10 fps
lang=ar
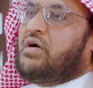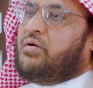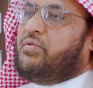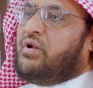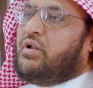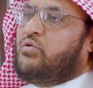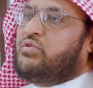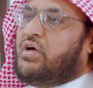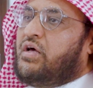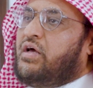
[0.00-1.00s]
أخبر
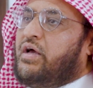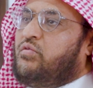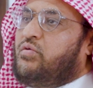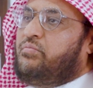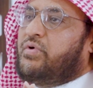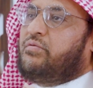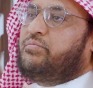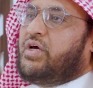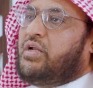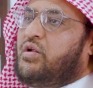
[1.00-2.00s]
الله تعالى عنهم
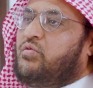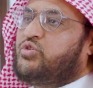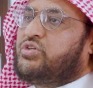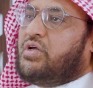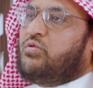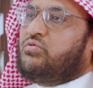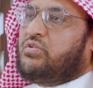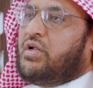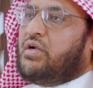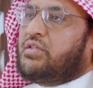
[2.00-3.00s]
بأنهم اشتروا
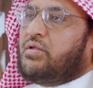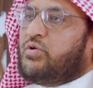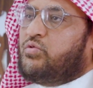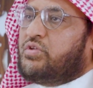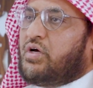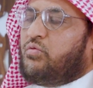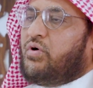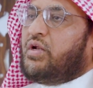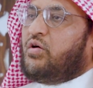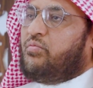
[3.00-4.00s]
الضلالة بالهدى
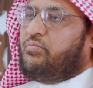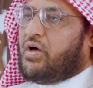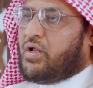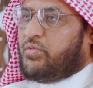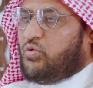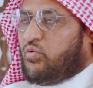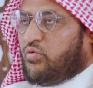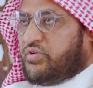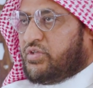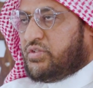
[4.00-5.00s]
وأنهم ما
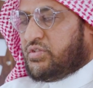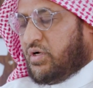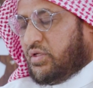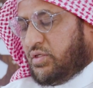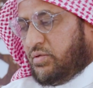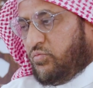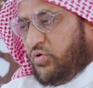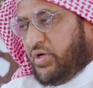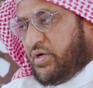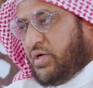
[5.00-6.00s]
ربحوا في
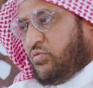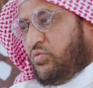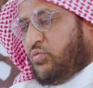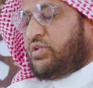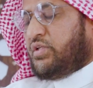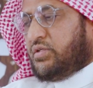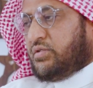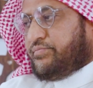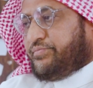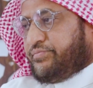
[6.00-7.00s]
تجارتهم وما كانوا
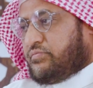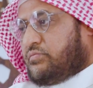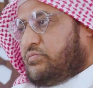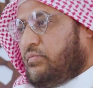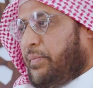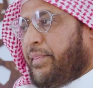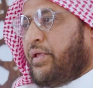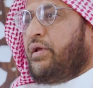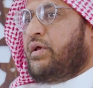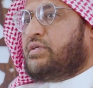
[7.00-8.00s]
مهتدين
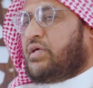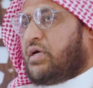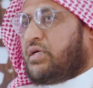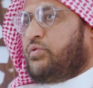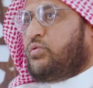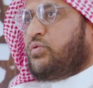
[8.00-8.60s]
سنقف